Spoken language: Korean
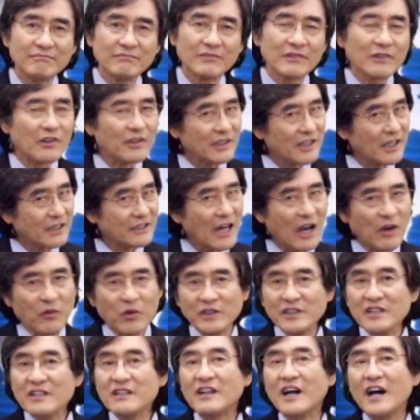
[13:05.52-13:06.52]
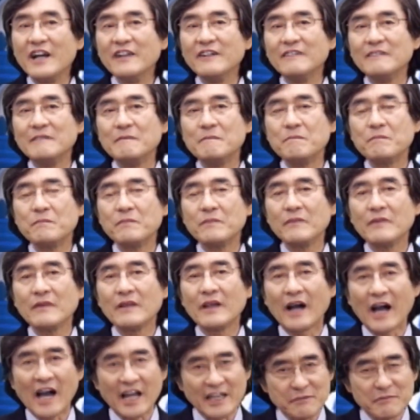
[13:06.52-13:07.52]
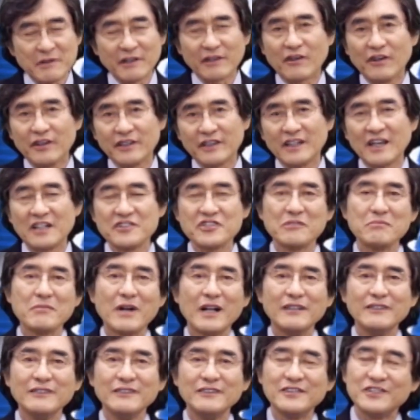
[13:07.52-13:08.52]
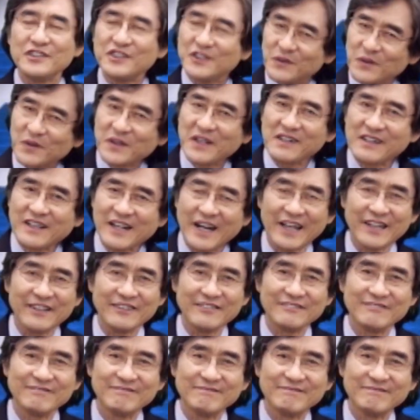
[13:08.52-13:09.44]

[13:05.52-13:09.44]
거기가 낙원일까요? 아니면 거기가 정말 지옥일까요?